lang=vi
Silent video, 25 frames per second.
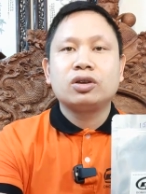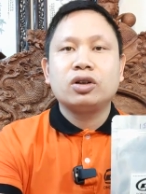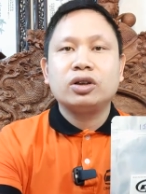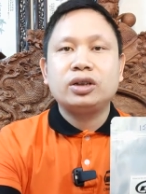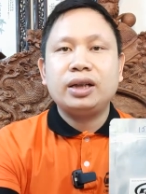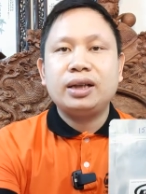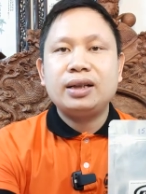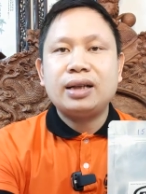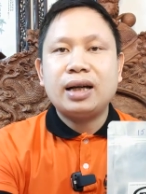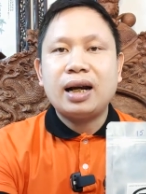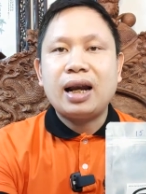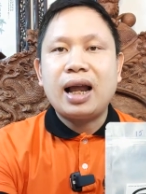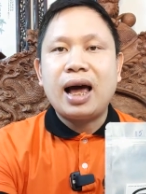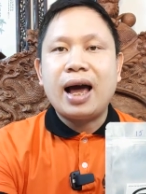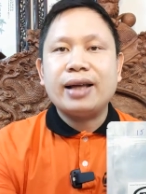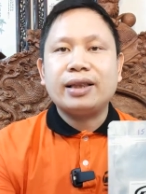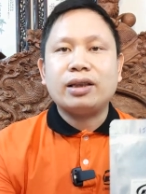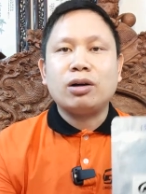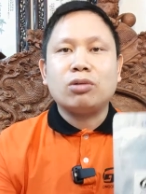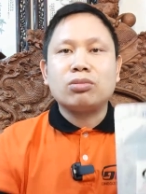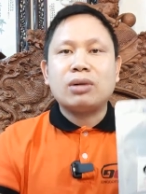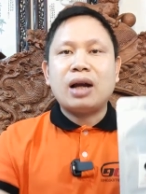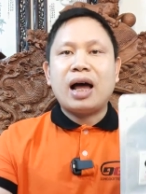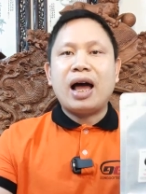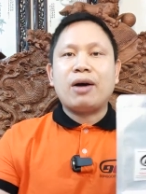Tôi xin nhắc lại
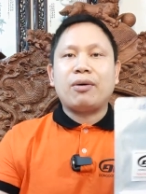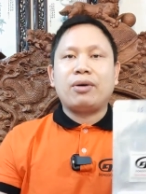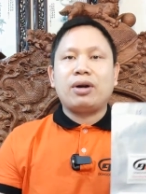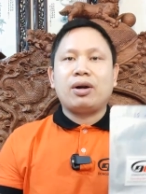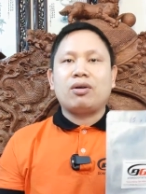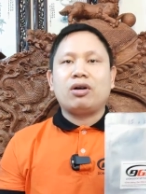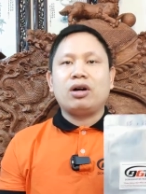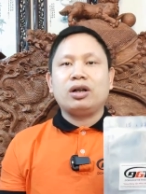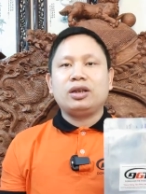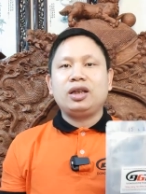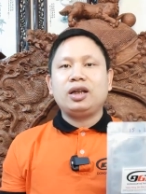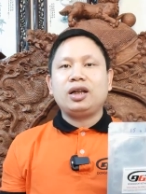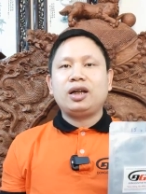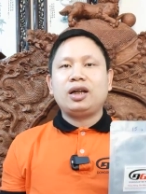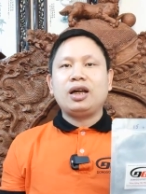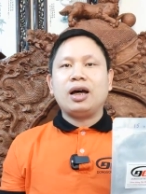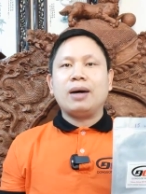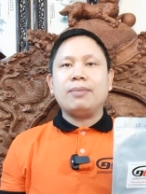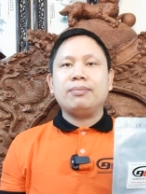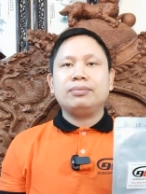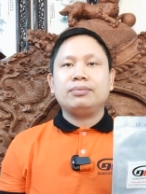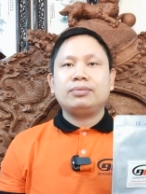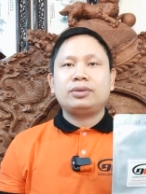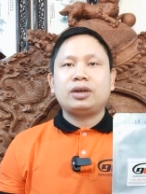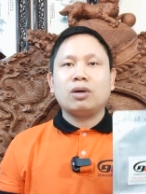tổng đài của đóng gói tiết
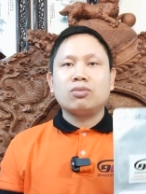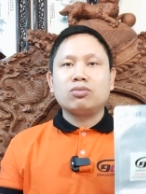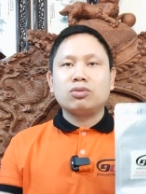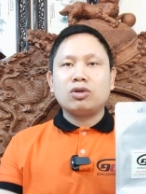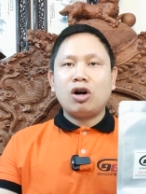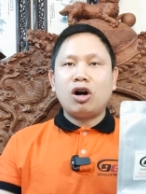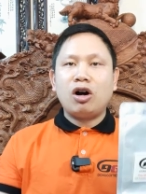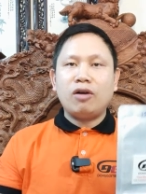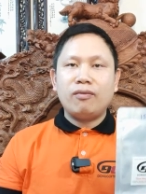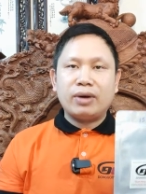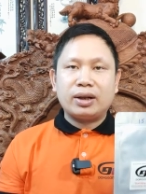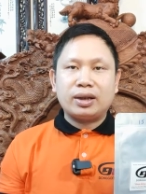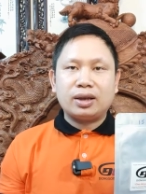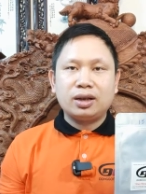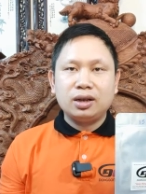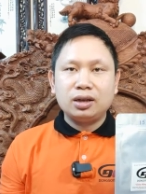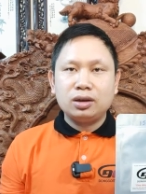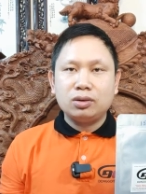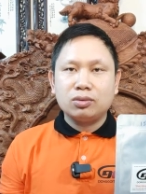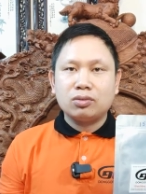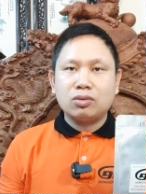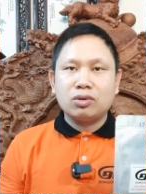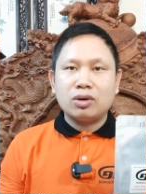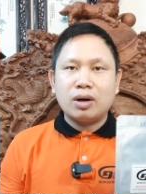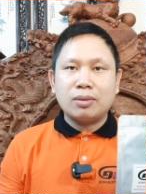kiệm, tổng kho vật tư
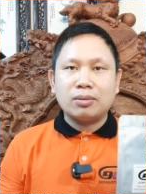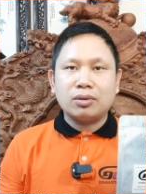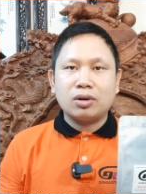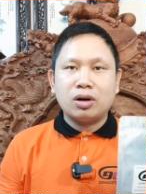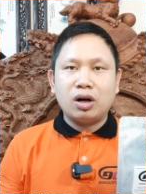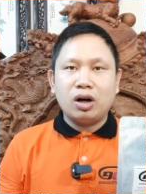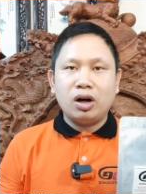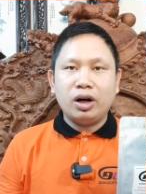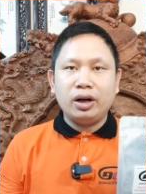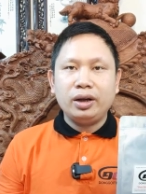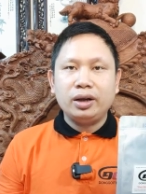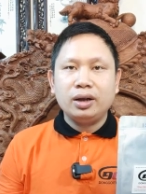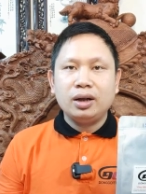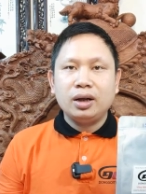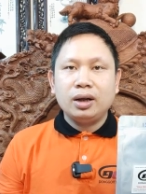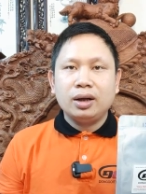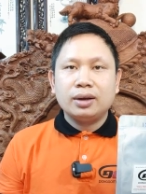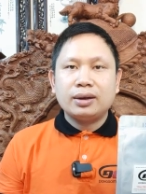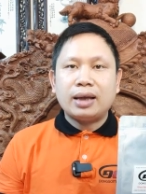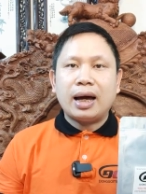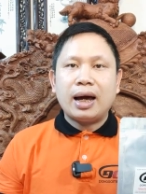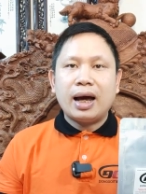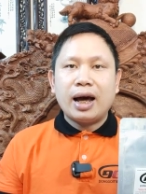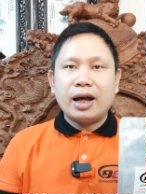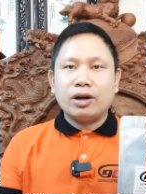dụng cụ đóng gói
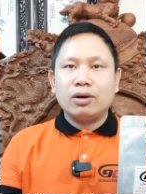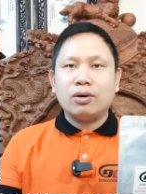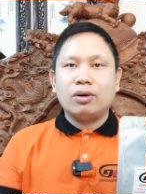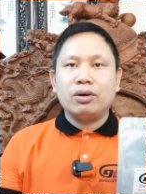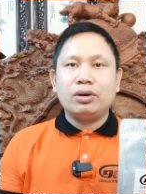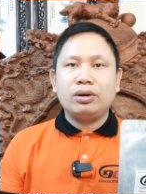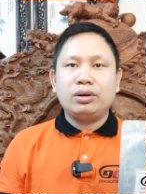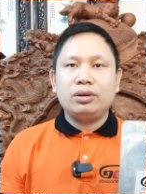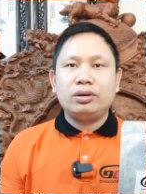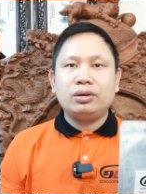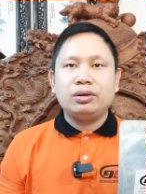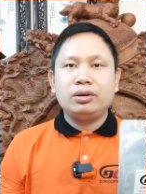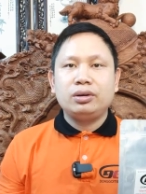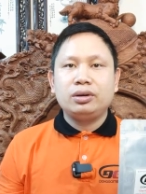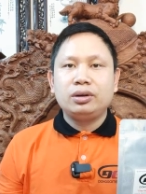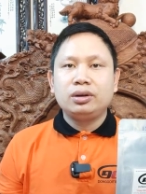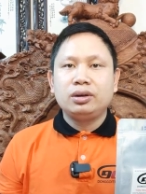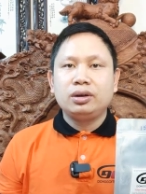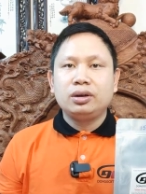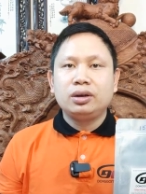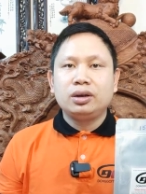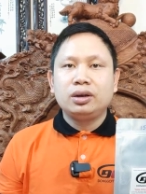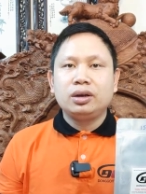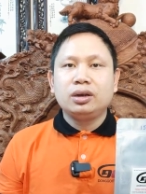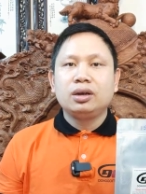tại Hà Nội
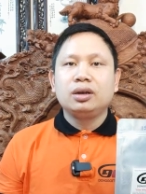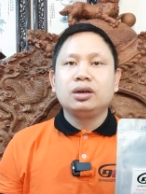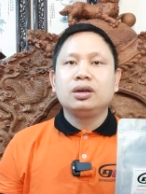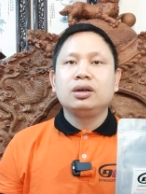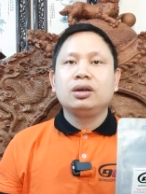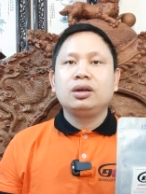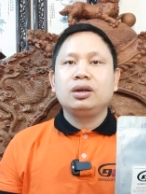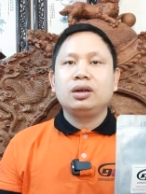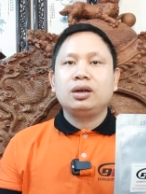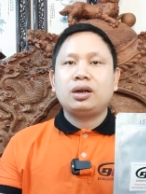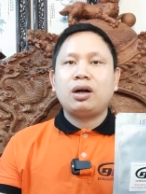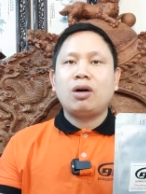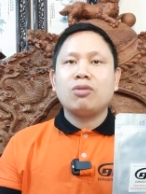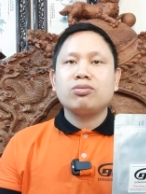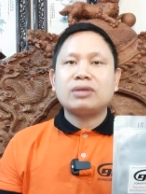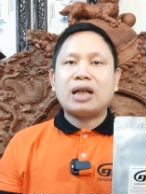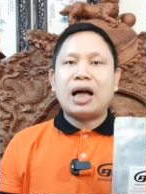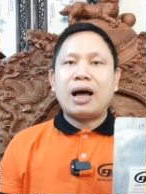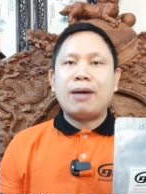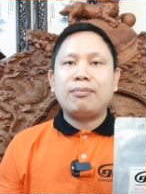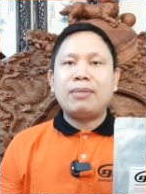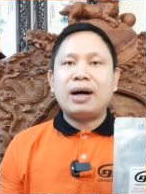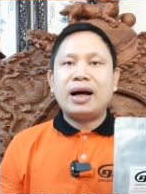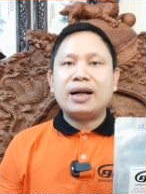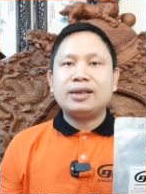
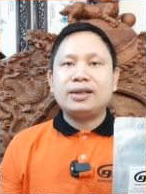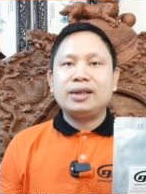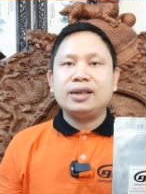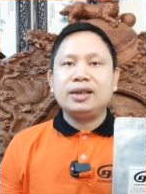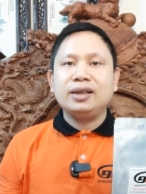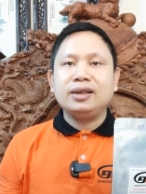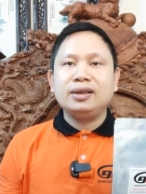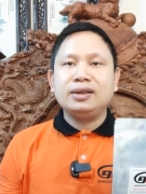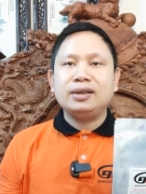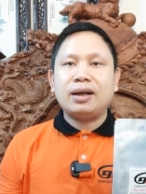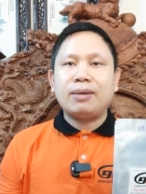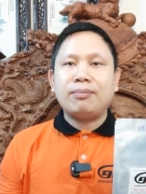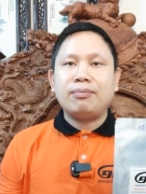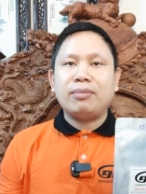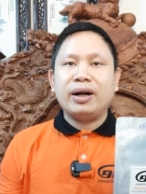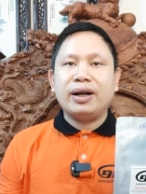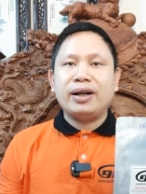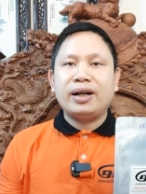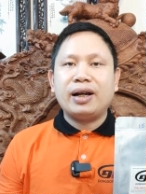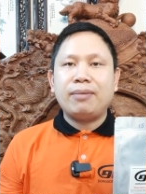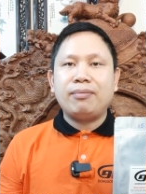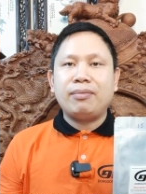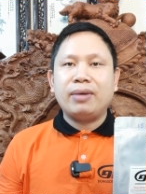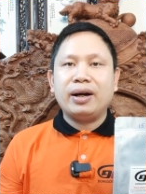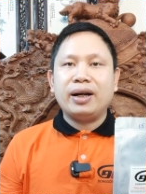
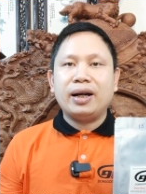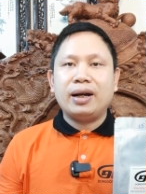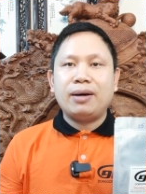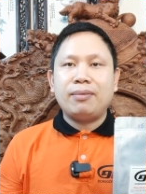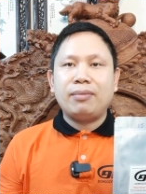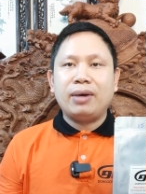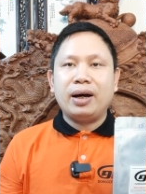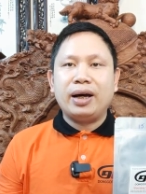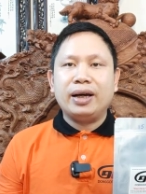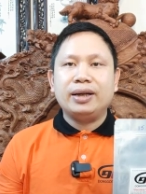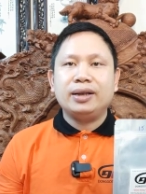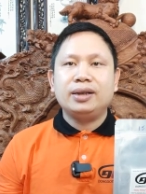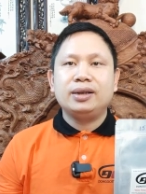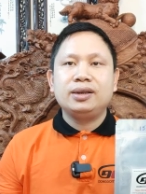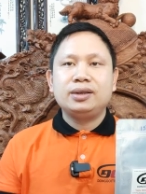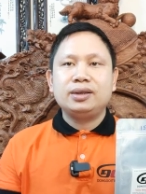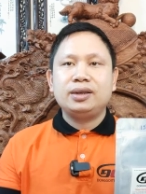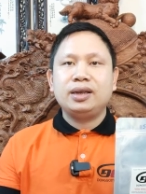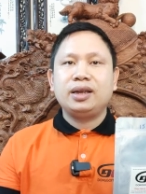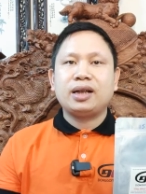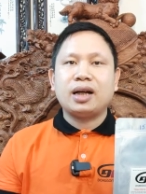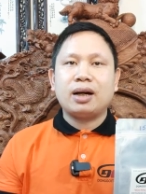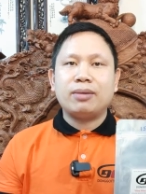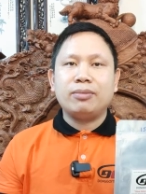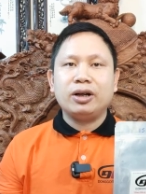0839575757
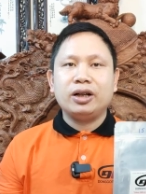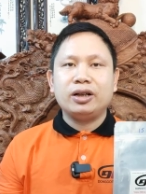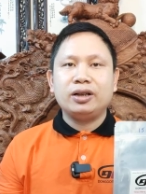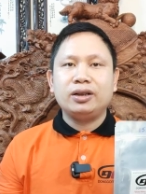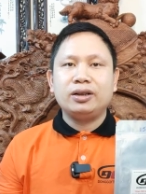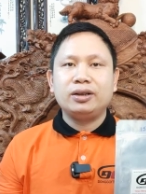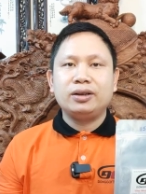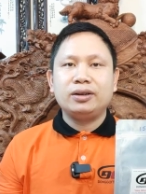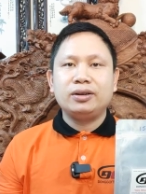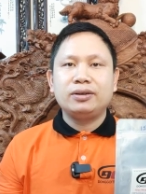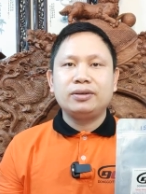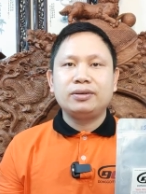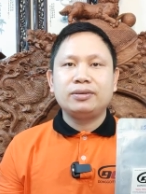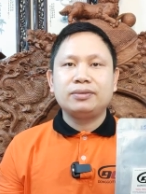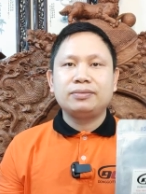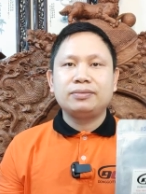Xin cảm ơn.